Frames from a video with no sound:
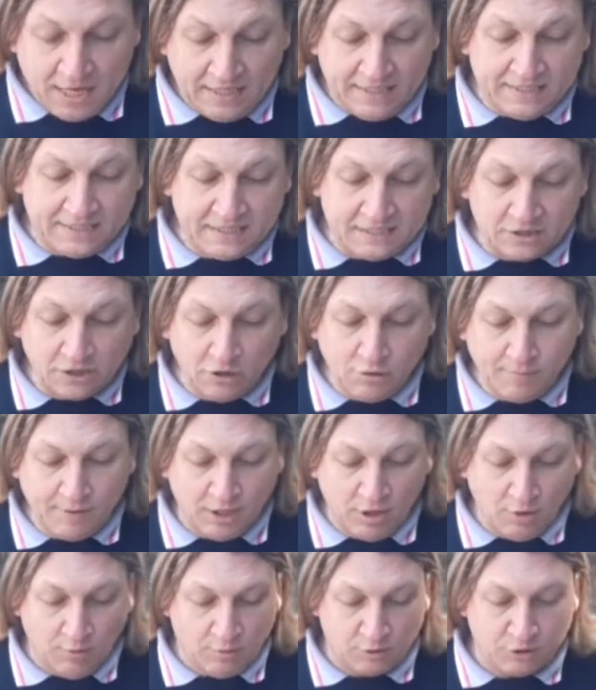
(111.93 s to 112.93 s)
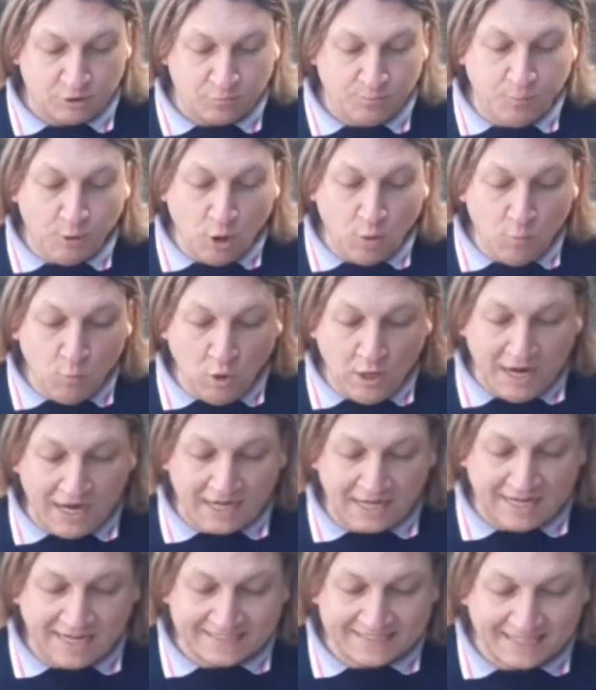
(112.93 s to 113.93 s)
Inciso número 2.
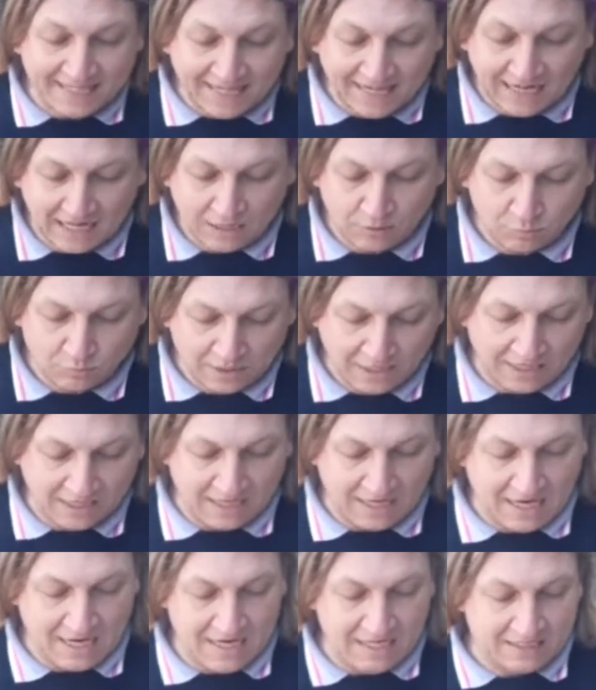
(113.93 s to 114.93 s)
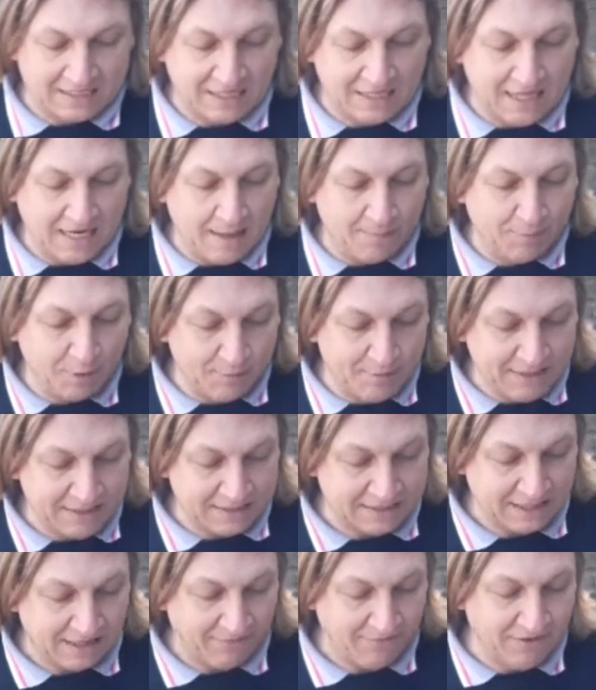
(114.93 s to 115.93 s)
Promulgar y hacer ejecutar las leyes de la
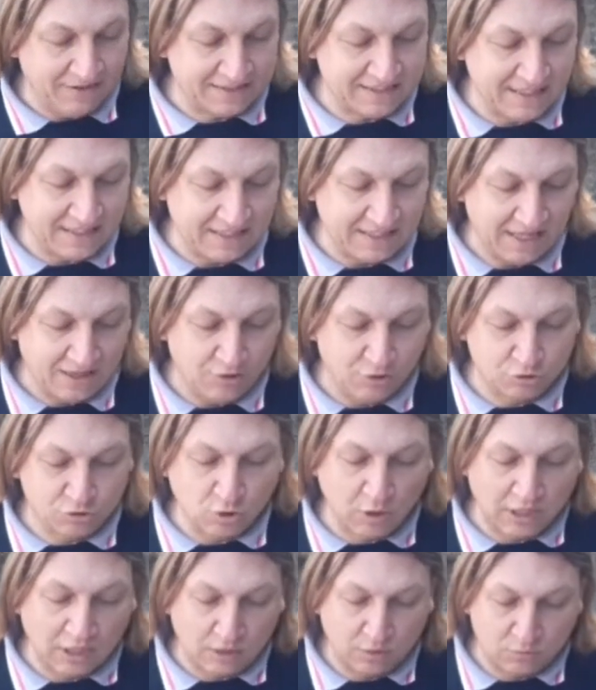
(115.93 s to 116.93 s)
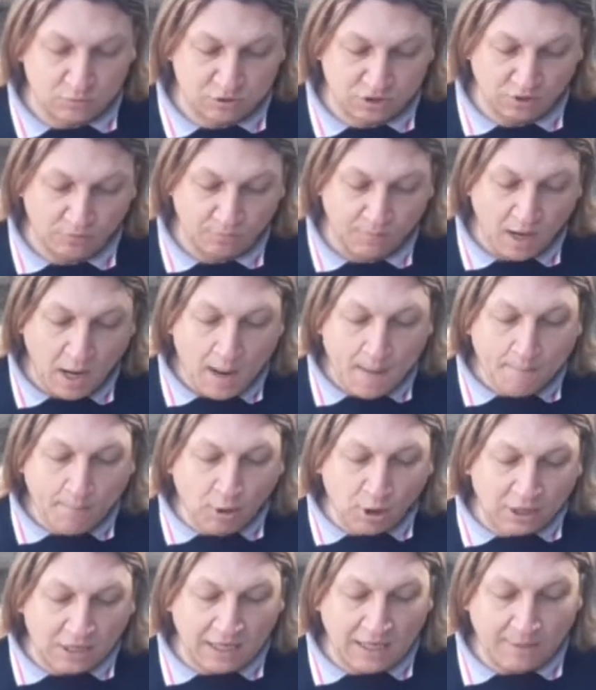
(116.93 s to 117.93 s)
provincia, facilitando su ejecución
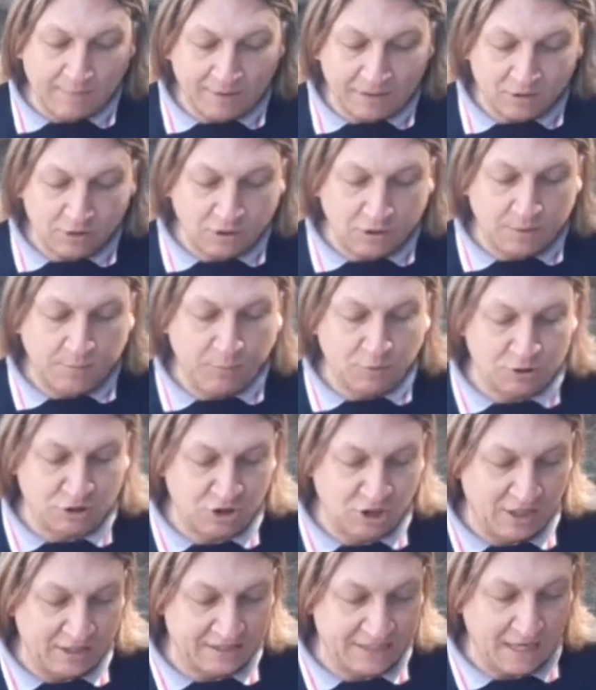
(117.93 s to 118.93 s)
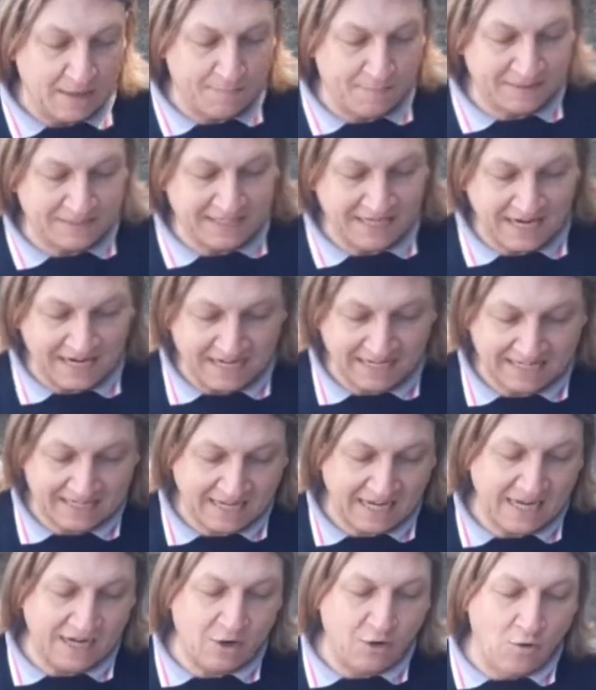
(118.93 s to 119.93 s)
por reglamento y disposiciones especiales
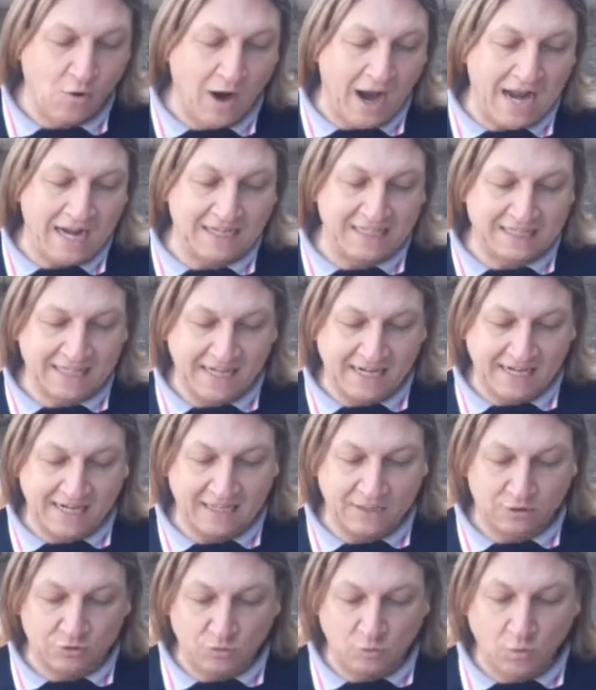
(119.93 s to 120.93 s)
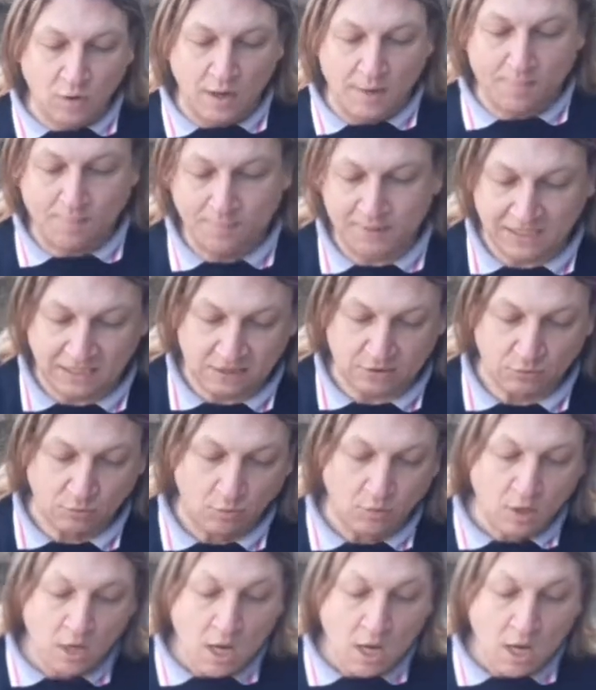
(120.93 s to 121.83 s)
que no alteren su espíritu.